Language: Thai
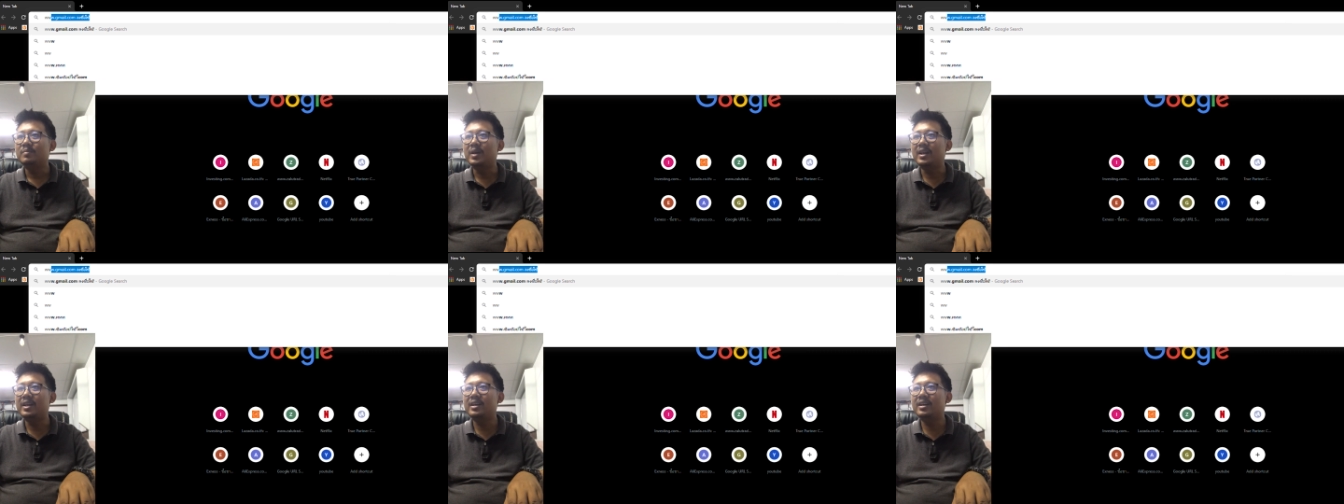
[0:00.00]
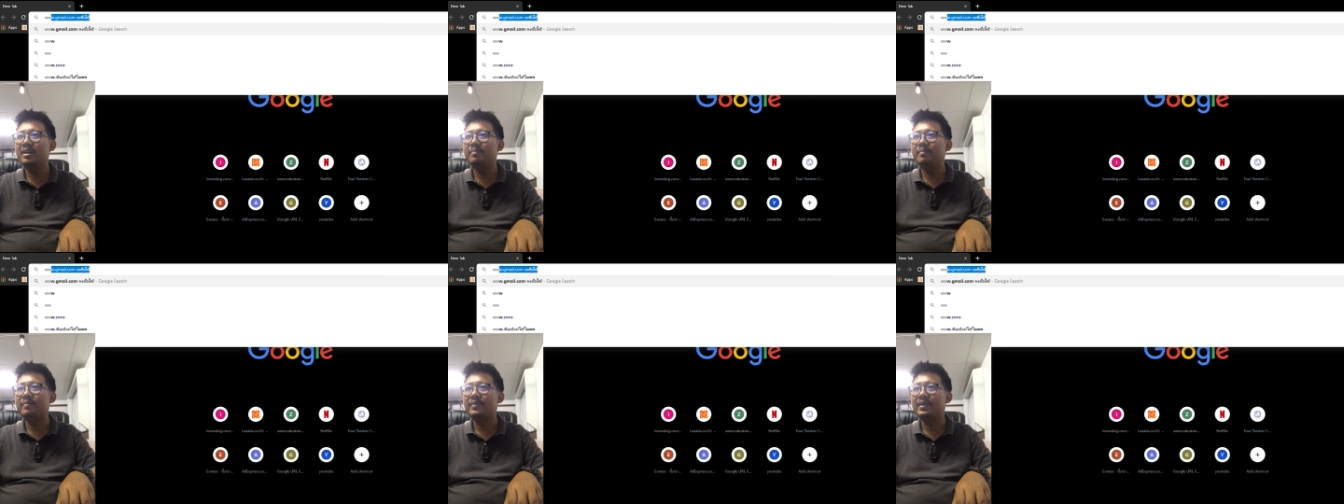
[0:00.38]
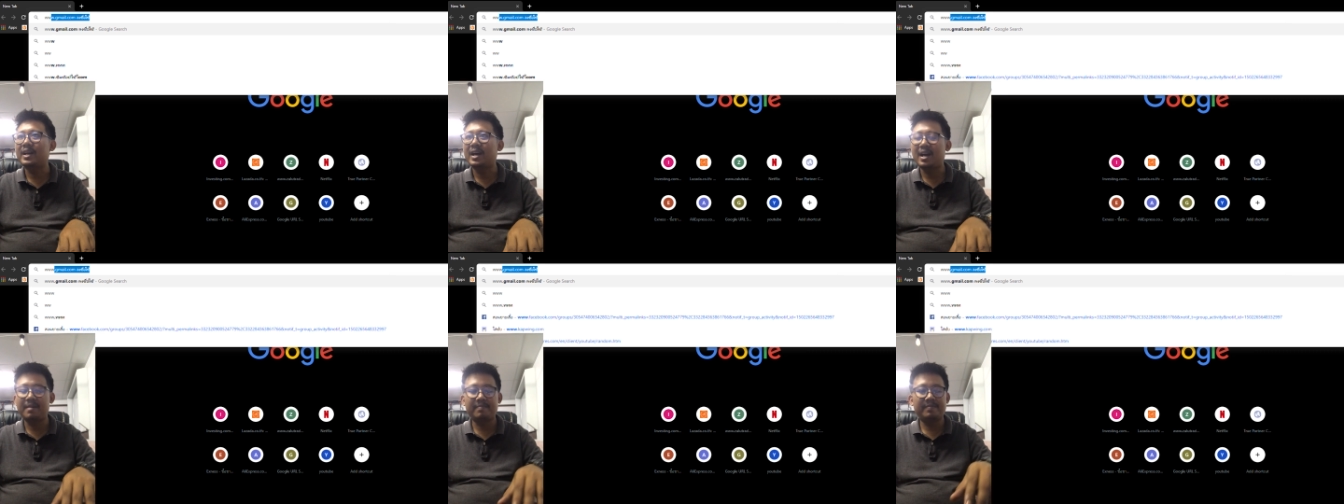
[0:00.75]
เหมือนเดิม
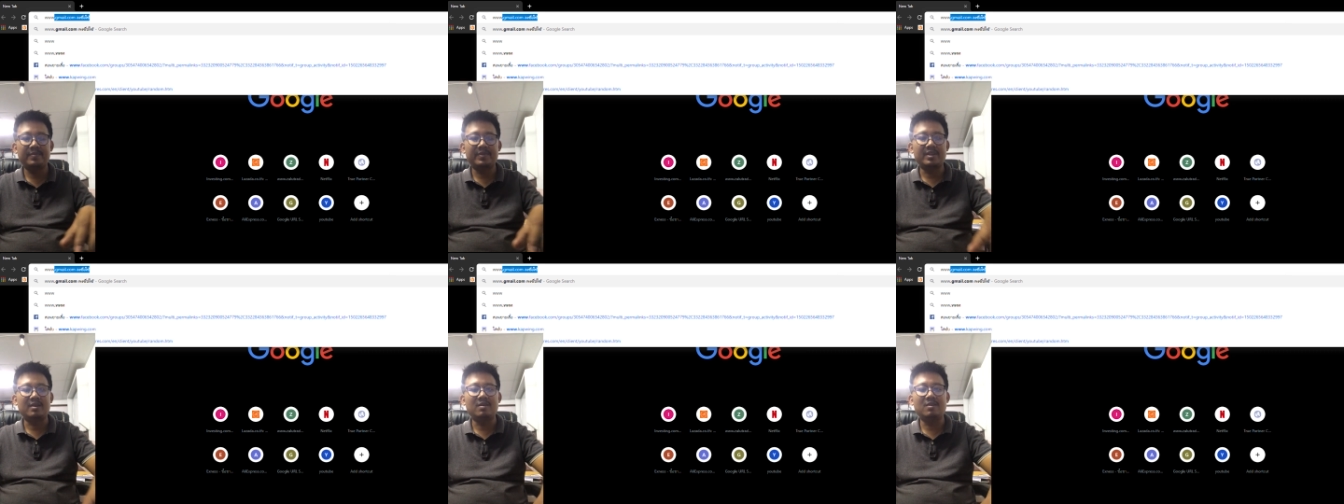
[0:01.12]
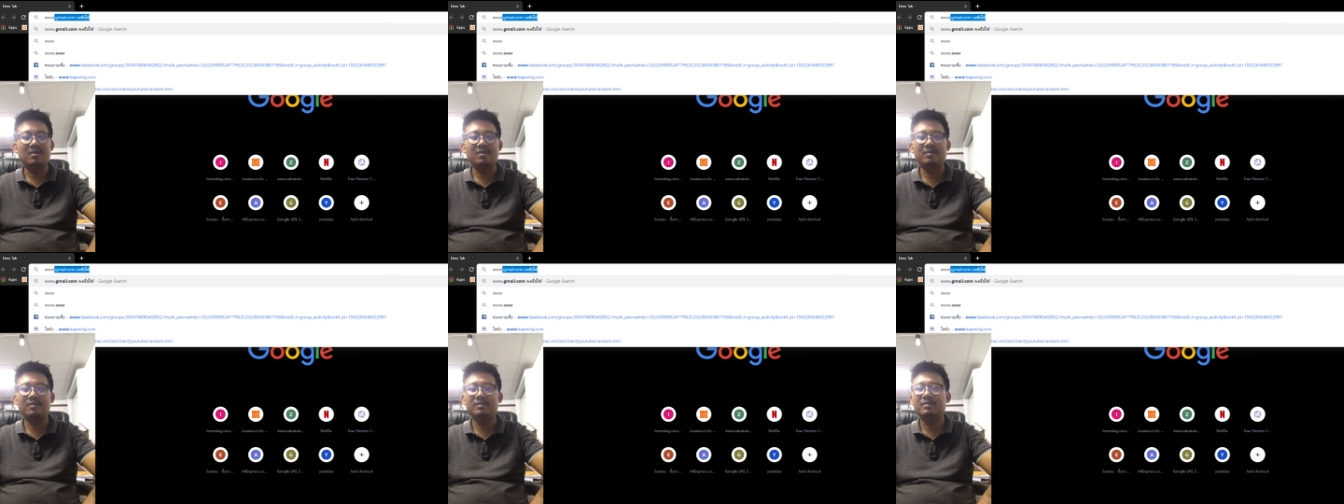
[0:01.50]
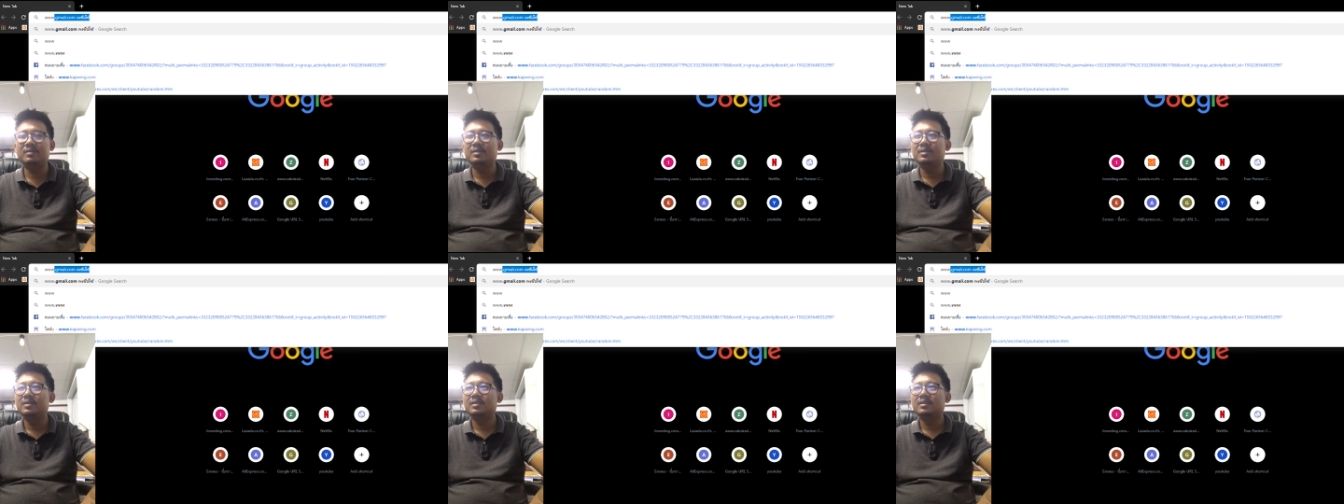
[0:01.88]
นะครับลอง
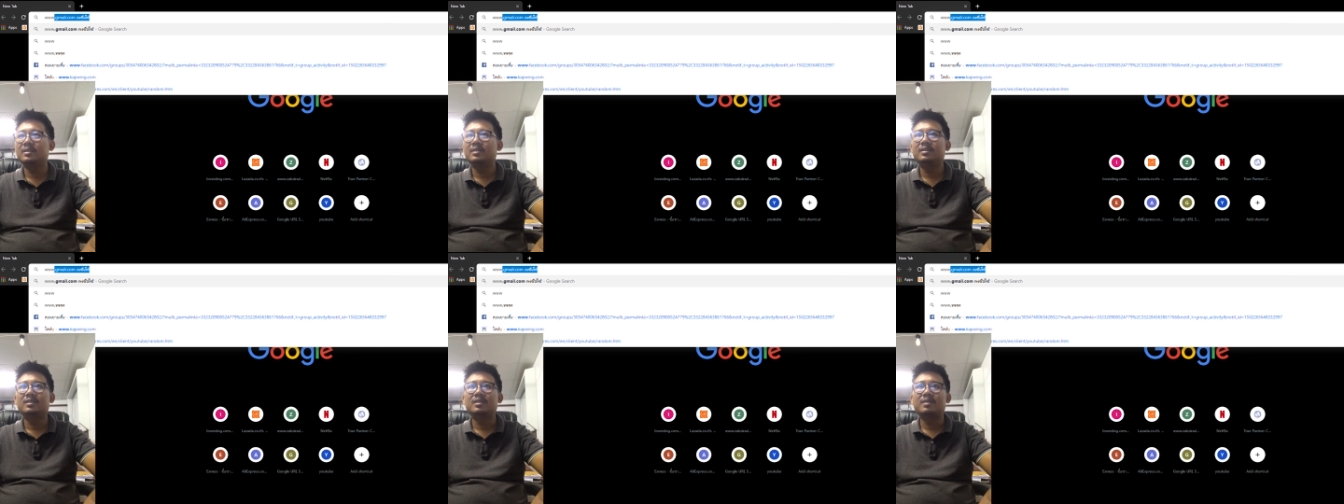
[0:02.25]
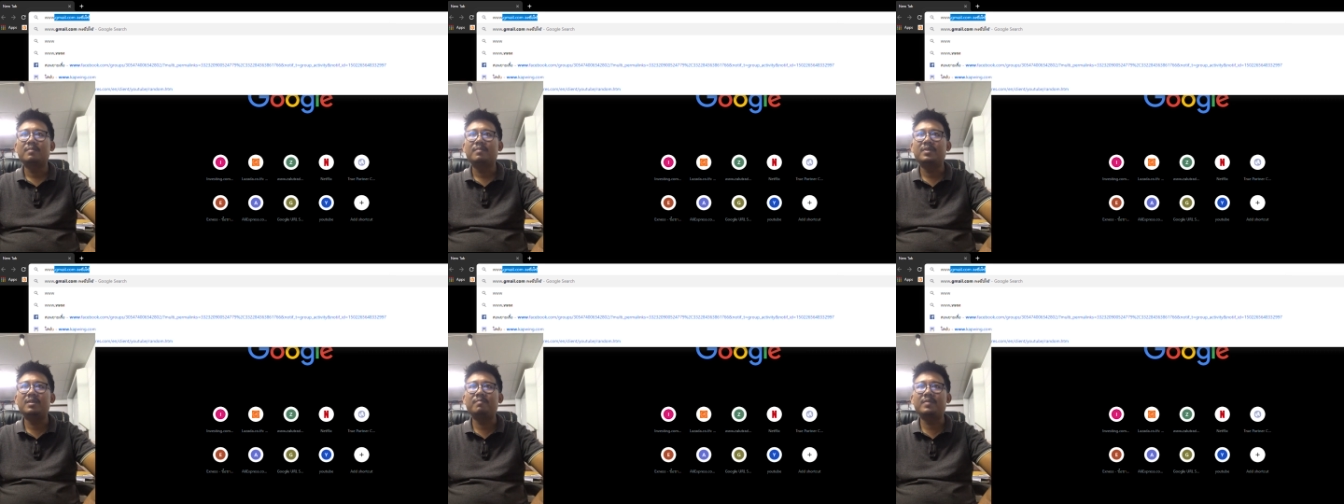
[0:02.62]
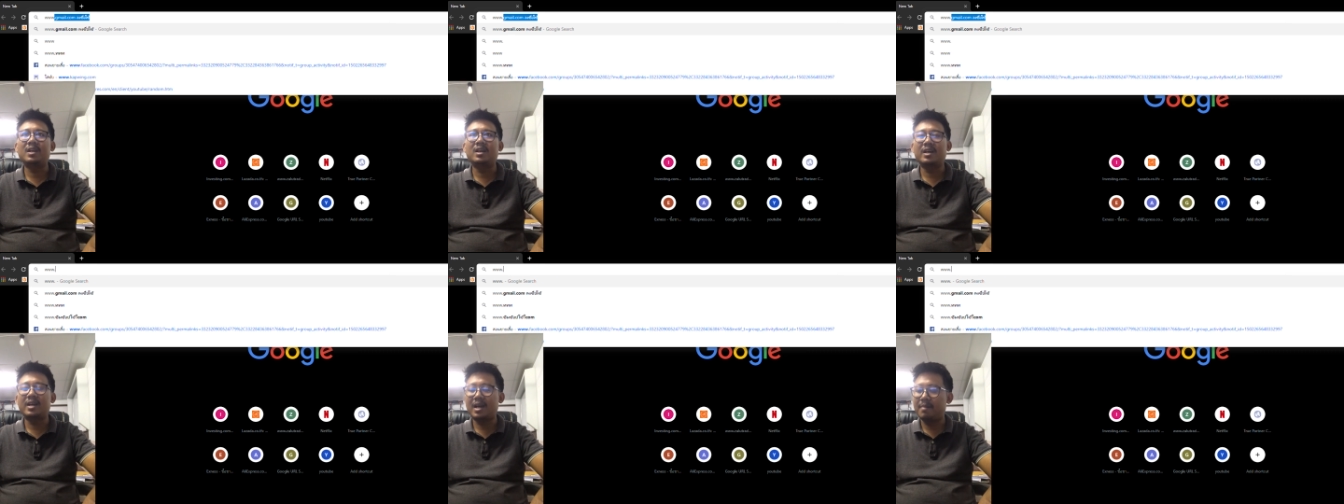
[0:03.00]
พิมพ์ไป
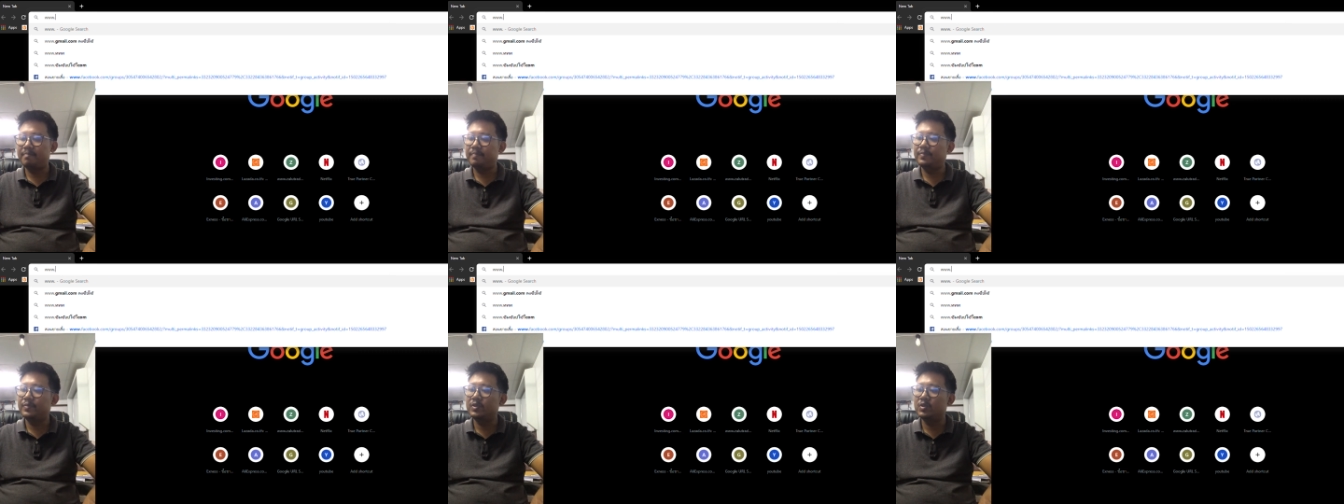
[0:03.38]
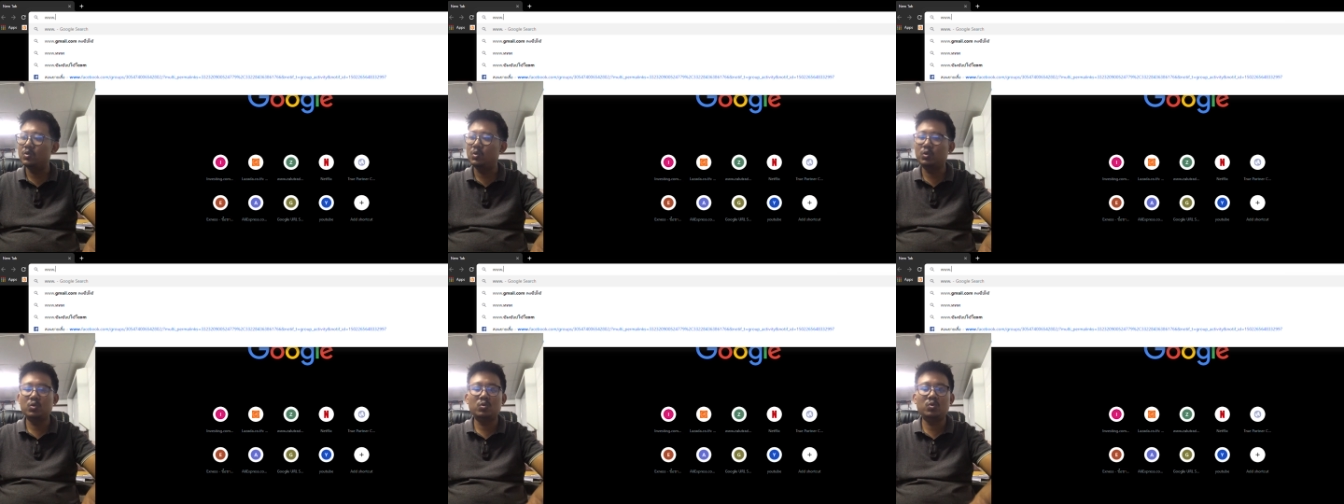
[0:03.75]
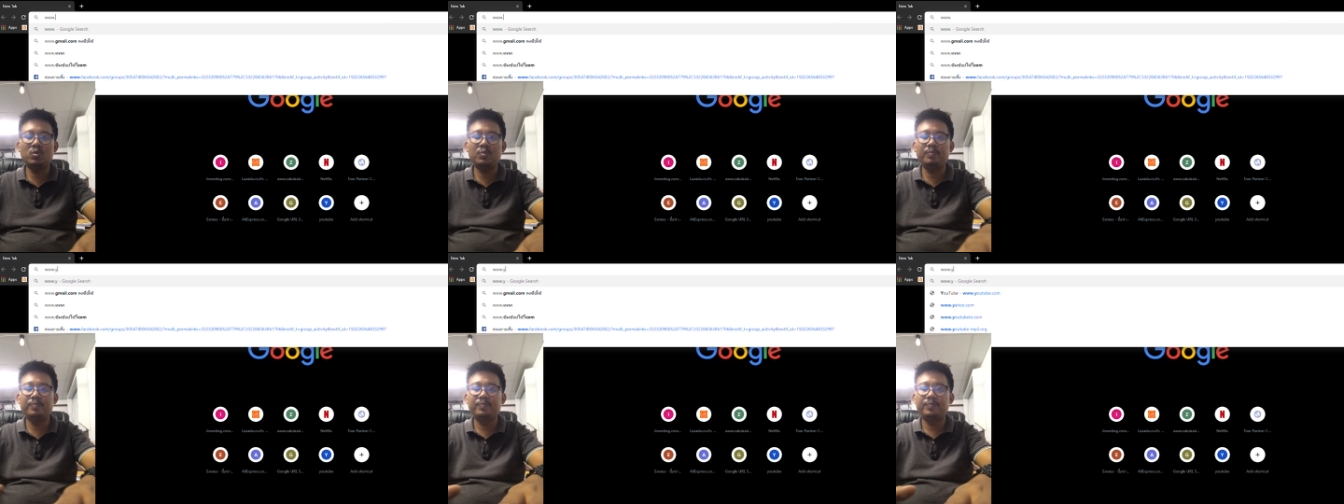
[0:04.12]
เลยครับ
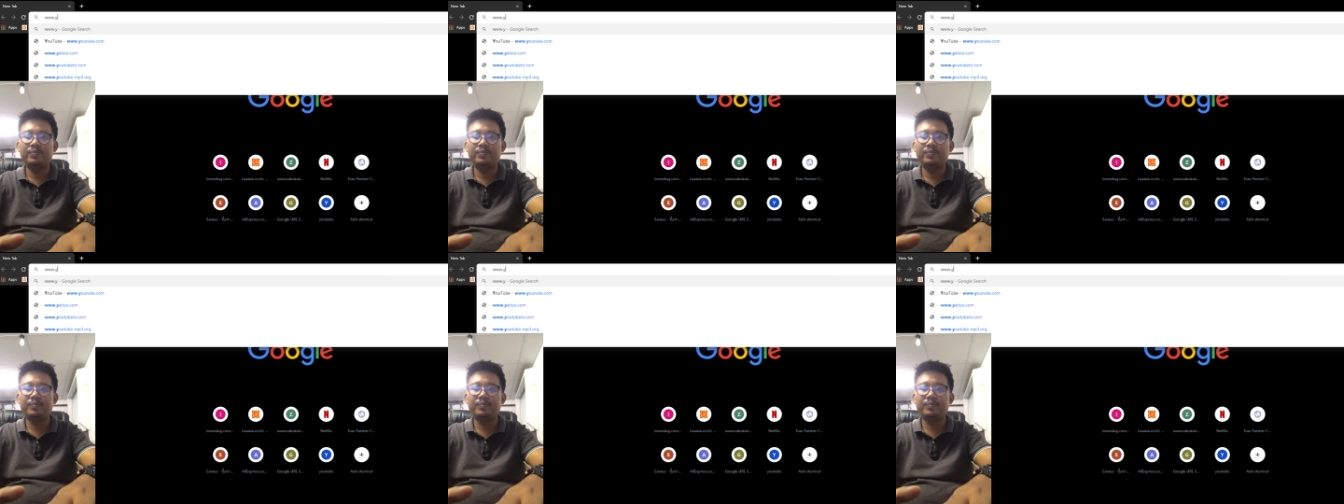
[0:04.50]
YouTube